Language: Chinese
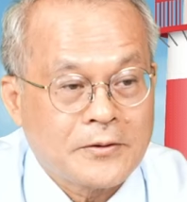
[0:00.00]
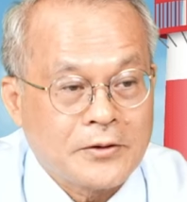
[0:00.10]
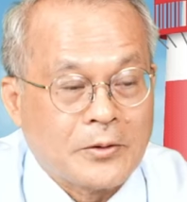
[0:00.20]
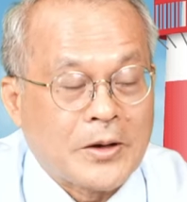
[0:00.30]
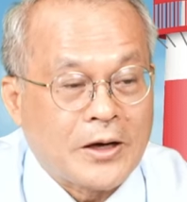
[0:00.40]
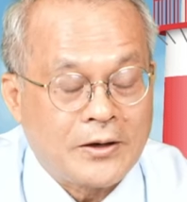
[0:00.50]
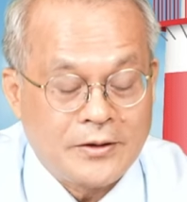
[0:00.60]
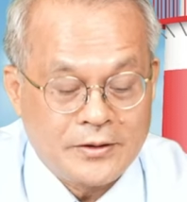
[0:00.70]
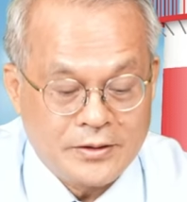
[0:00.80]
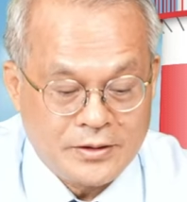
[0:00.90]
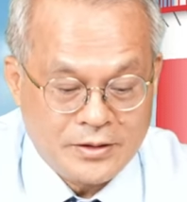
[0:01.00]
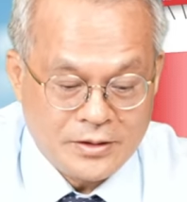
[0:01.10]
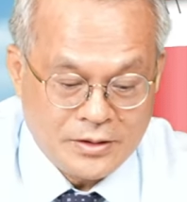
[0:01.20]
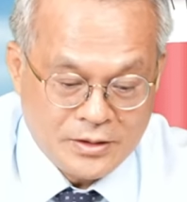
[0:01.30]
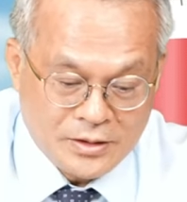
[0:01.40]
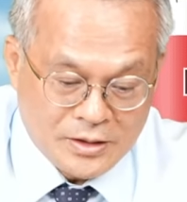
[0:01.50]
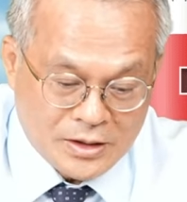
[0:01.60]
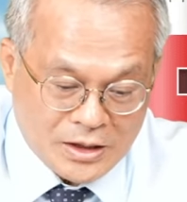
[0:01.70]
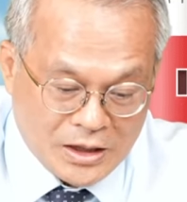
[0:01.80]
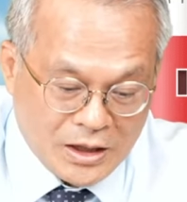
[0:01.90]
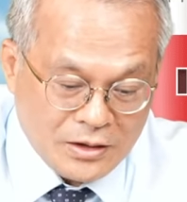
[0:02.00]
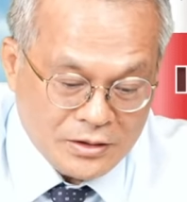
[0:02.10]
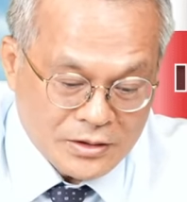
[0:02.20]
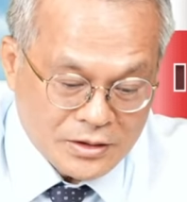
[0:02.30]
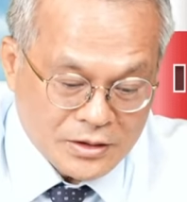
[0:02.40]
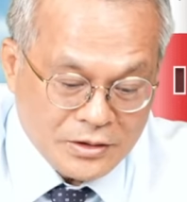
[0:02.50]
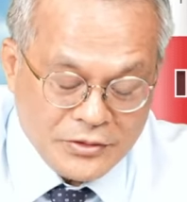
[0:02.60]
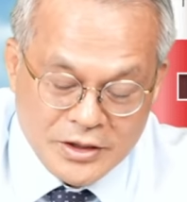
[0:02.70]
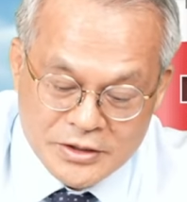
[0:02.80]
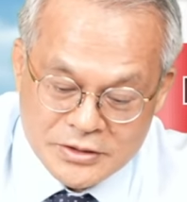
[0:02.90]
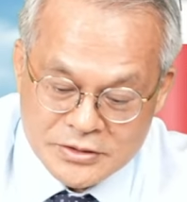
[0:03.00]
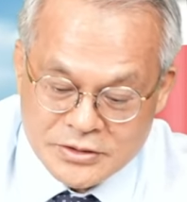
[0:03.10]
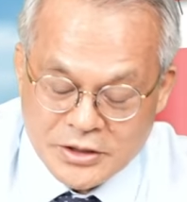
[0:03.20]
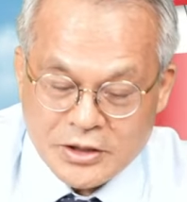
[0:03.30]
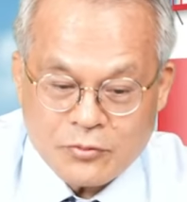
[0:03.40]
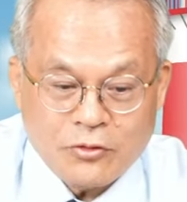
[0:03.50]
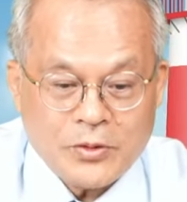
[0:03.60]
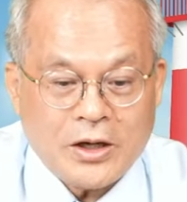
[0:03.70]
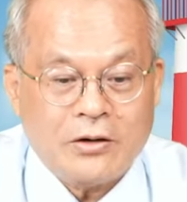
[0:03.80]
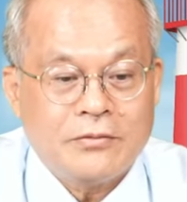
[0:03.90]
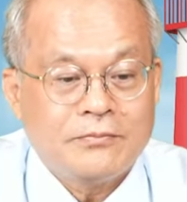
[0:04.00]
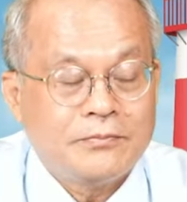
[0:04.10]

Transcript: 有没有？好，各位，这个股票